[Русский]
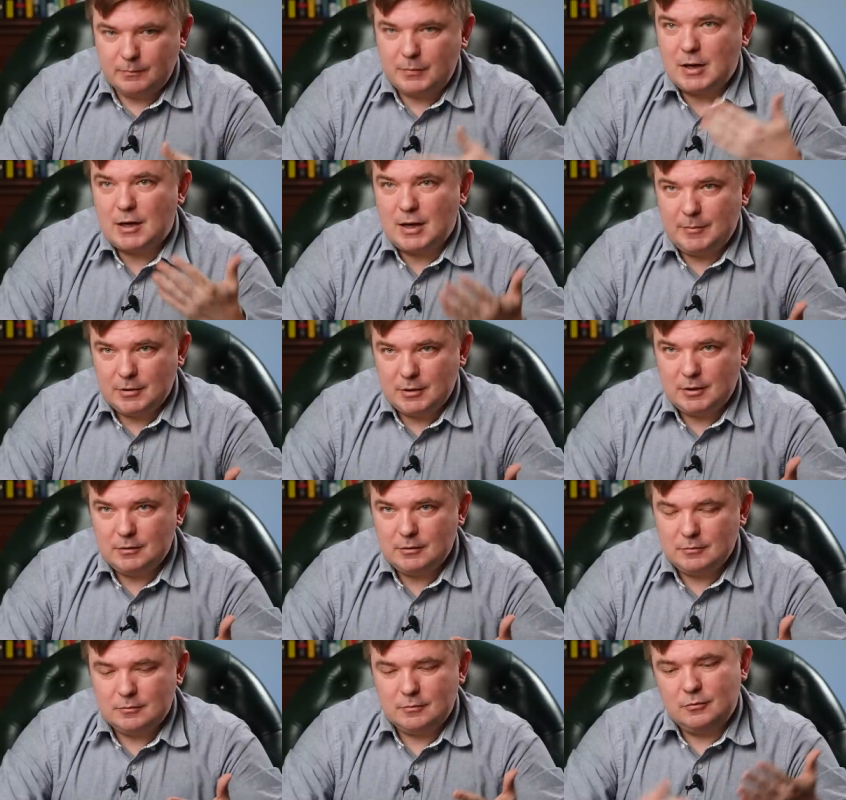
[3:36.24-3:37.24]
параметрах,
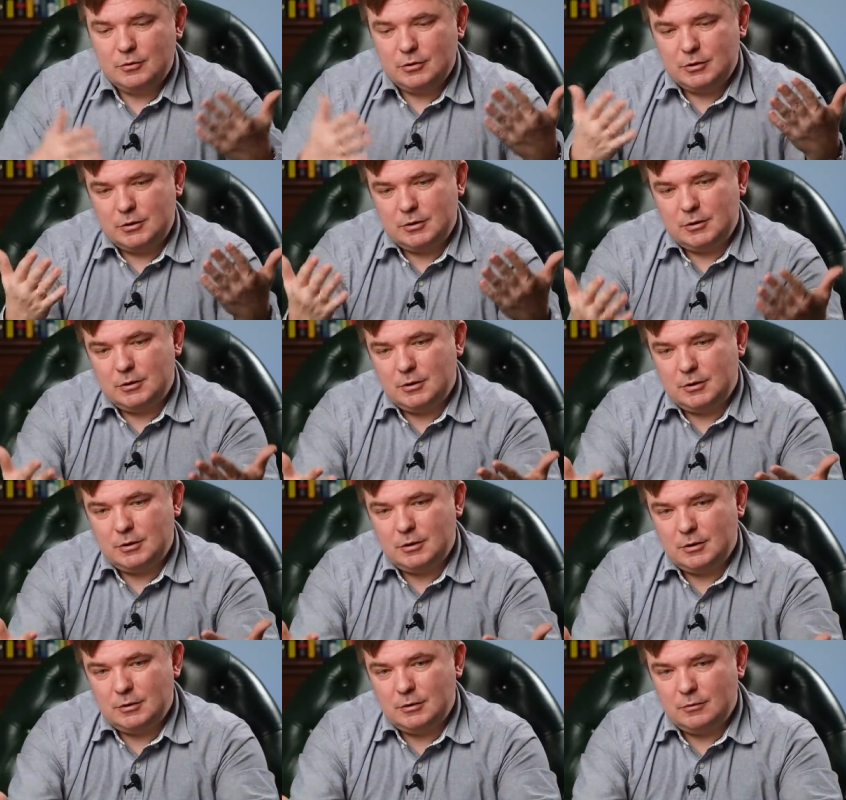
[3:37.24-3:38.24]
то есть
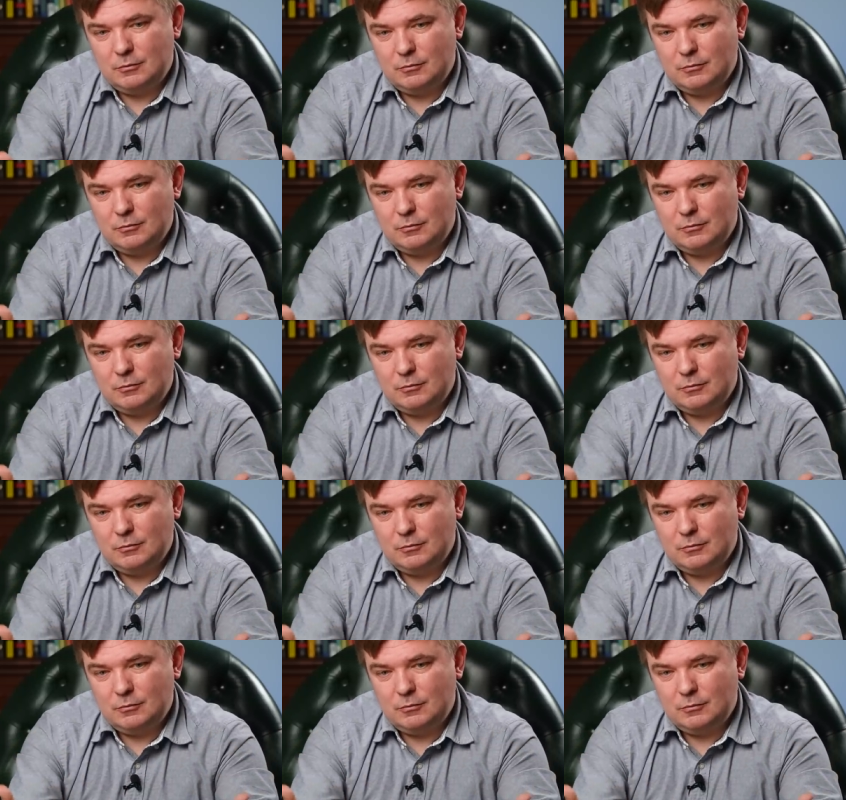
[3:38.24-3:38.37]
э,